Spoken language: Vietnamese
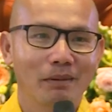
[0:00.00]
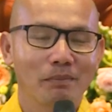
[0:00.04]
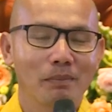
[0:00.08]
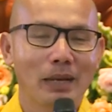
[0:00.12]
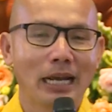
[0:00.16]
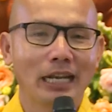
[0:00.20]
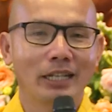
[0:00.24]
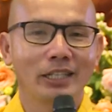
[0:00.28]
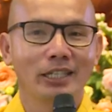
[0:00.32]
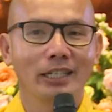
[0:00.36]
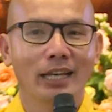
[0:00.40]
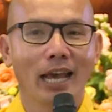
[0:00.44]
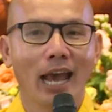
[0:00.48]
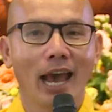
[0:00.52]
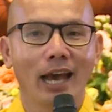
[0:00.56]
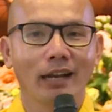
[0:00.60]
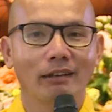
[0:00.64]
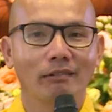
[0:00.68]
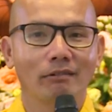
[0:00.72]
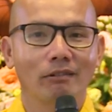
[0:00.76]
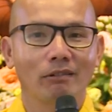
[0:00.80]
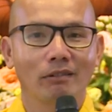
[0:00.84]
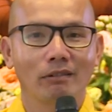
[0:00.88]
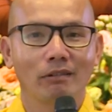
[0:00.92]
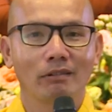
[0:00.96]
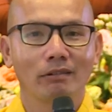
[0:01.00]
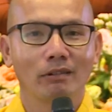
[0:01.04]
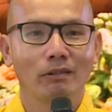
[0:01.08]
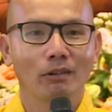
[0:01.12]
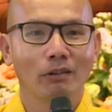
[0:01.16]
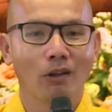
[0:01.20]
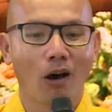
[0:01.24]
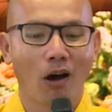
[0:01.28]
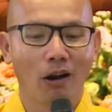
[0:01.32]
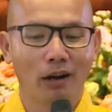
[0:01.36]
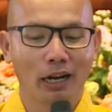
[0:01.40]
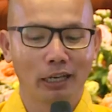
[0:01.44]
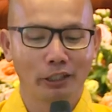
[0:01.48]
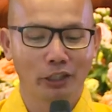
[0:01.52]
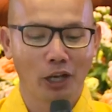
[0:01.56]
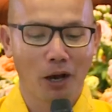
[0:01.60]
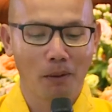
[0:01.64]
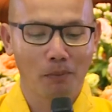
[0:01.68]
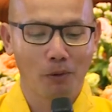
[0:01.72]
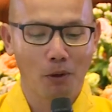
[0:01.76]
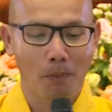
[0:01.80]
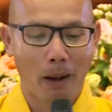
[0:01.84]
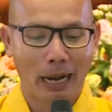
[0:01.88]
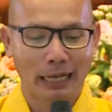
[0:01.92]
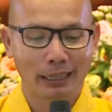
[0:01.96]
BTS. Đó là
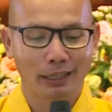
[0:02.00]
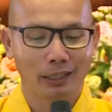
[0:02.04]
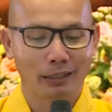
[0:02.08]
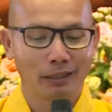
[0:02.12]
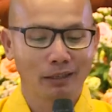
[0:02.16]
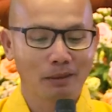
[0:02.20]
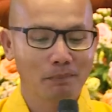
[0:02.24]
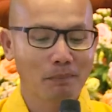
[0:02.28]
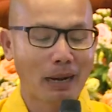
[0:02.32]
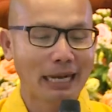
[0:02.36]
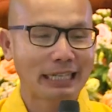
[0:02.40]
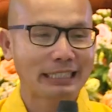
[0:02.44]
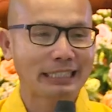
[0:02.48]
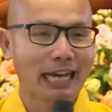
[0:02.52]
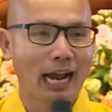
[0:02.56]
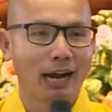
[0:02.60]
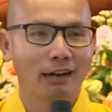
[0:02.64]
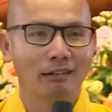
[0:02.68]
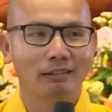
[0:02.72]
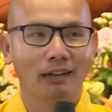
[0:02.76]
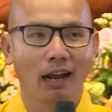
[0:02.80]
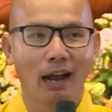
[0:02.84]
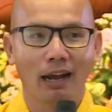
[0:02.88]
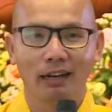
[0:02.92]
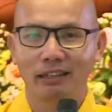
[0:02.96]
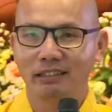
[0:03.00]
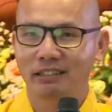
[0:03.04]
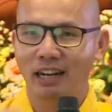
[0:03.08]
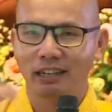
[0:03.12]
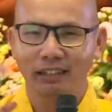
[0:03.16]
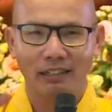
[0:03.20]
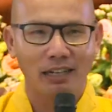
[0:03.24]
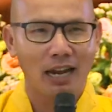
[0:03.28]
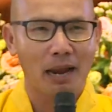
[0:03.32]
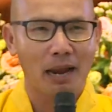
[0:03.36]
nhóm của bảy chàng trai rất